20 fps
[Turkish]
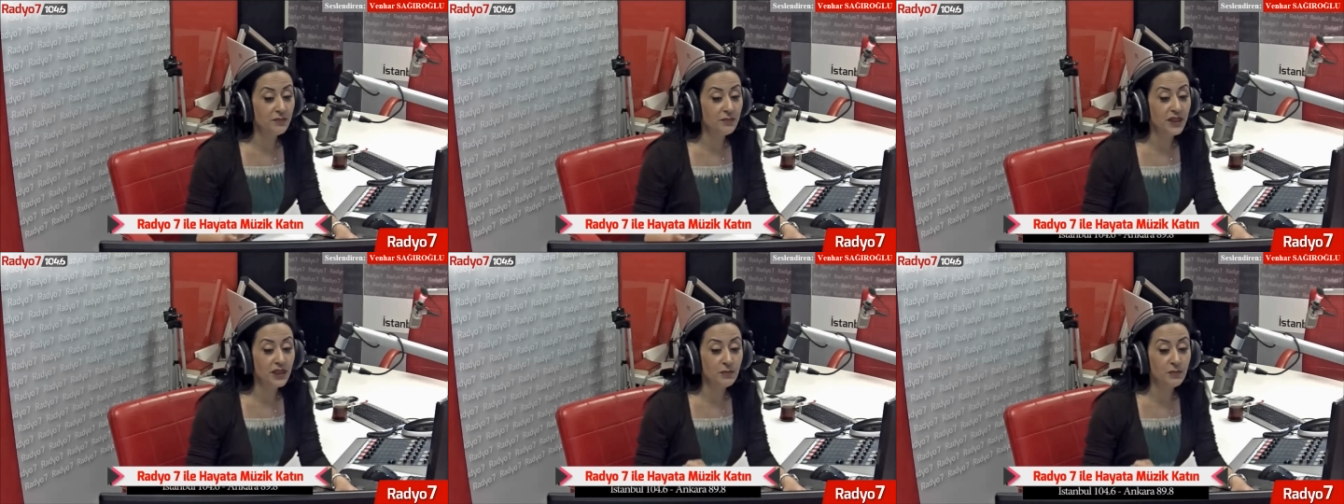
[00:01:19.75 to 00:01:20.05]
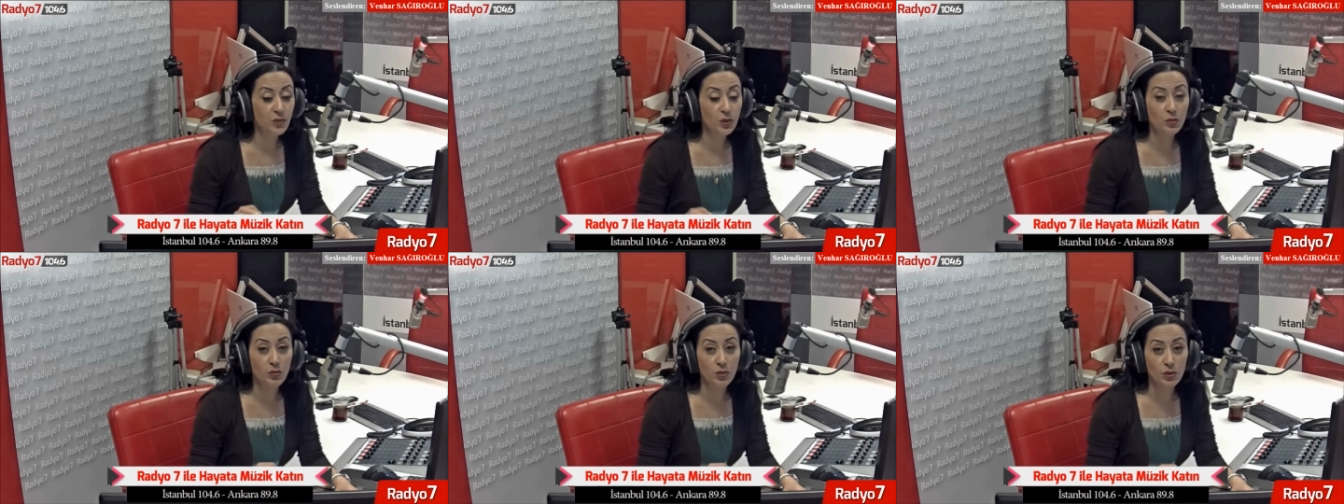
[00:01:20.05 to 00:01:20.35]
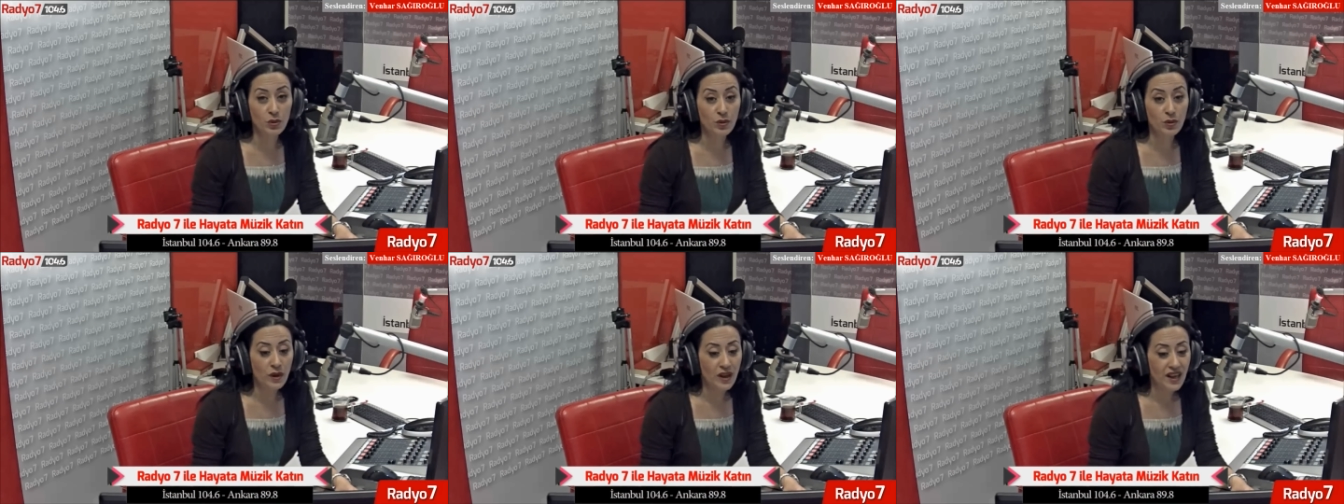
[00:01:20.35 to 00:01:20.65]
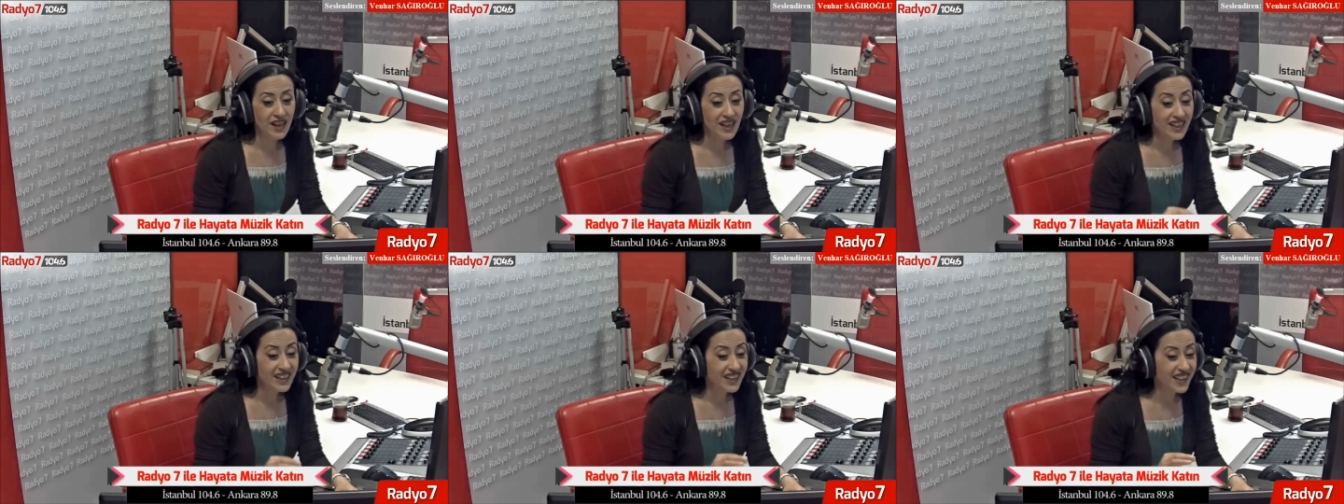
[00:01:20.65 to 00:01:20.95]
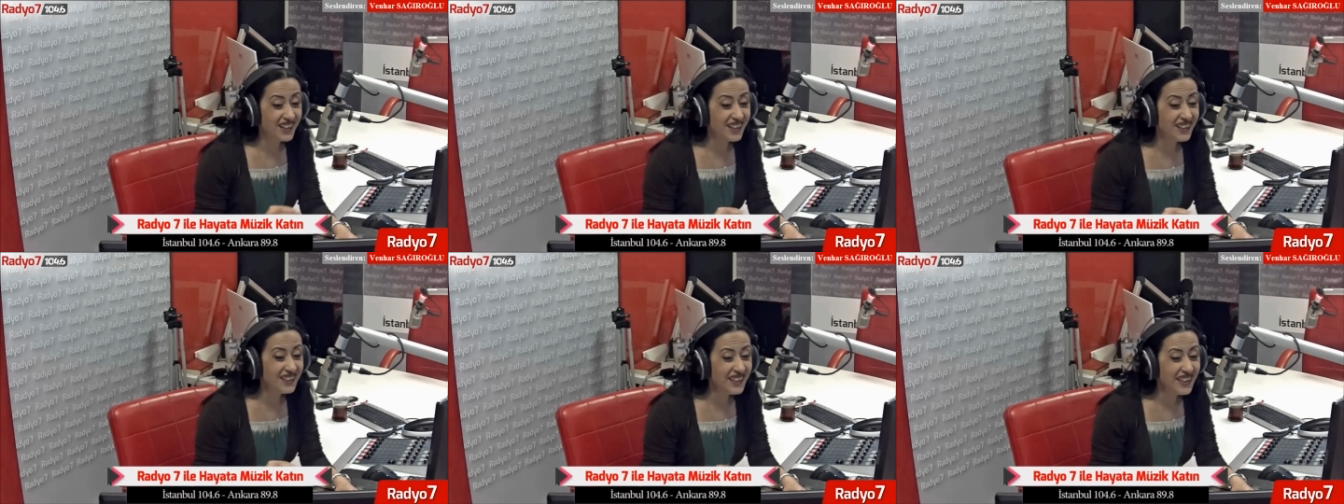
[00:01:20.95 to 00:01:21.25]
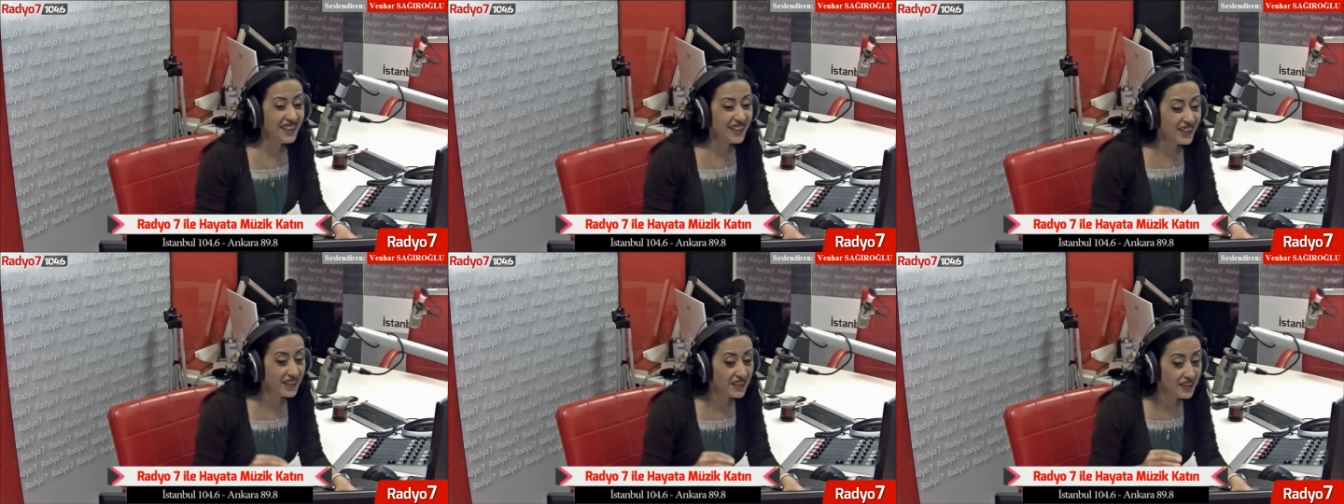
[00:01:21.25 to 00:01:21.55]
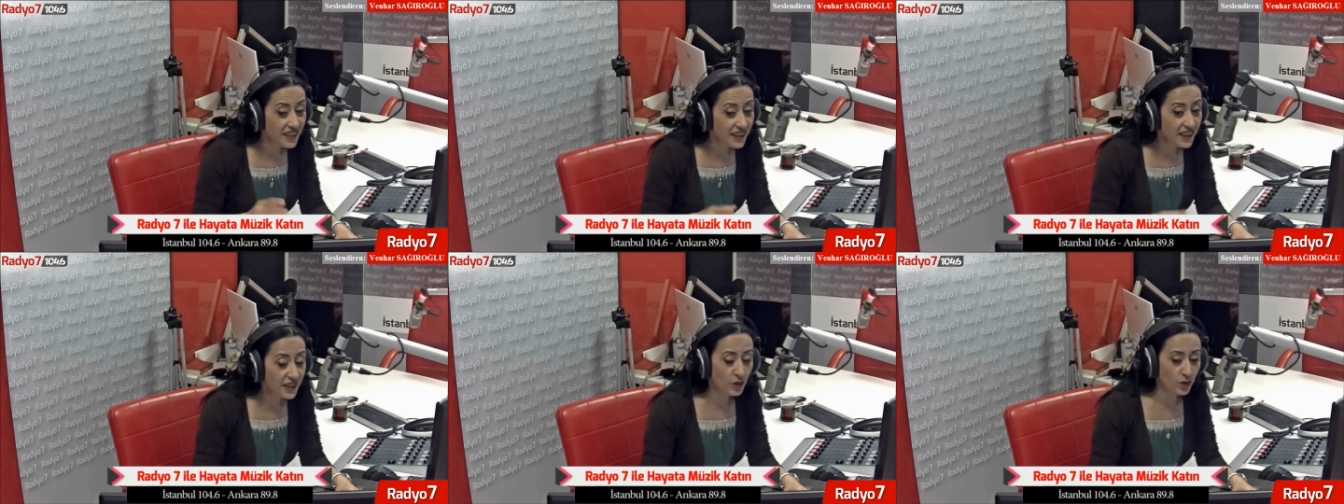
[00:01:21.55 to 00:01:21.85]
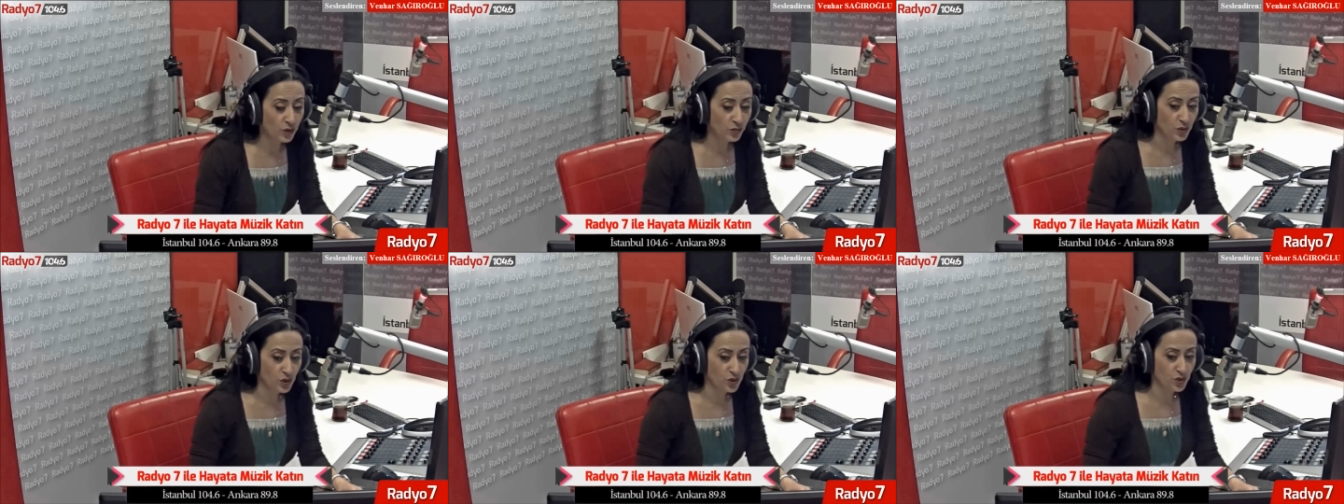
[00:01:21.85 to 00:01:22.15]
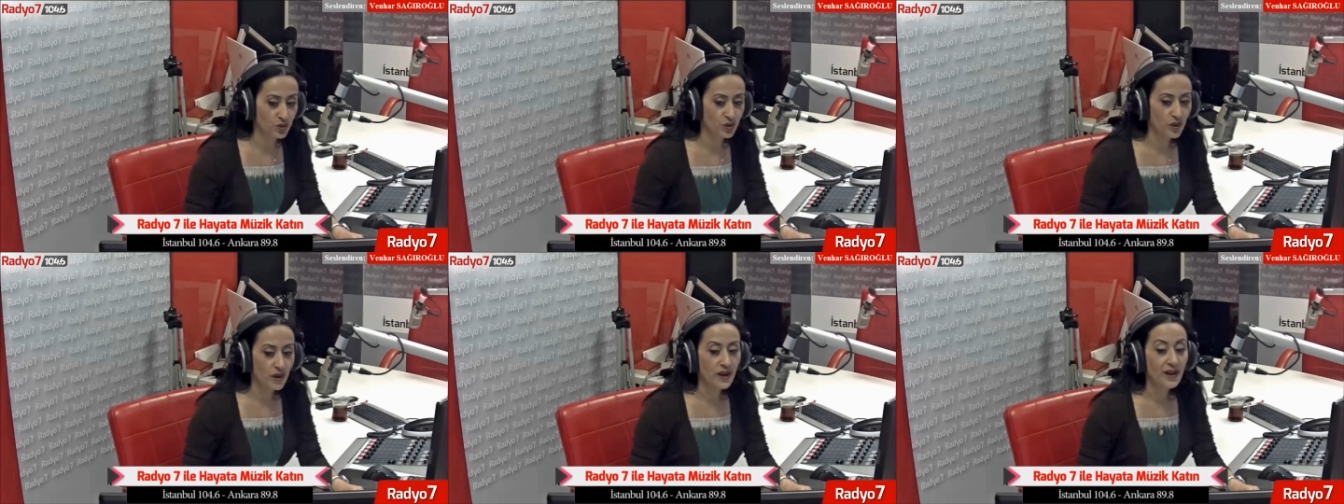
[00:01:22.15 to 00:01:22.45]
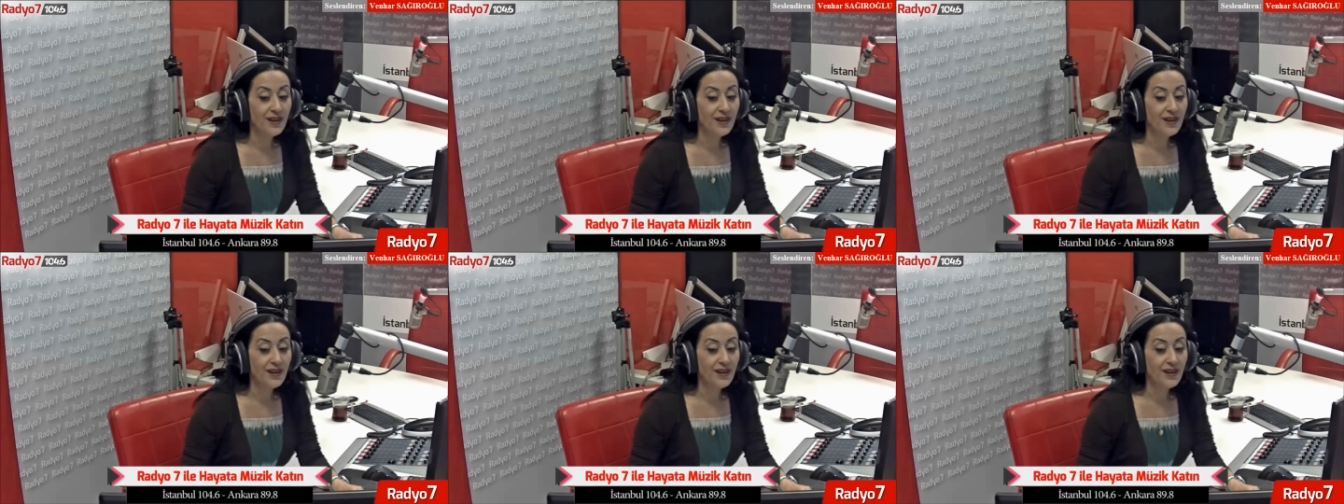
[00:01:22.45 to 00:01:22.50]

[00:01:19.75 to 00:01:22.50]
bir bülbül gagalayarak yere dökmüş.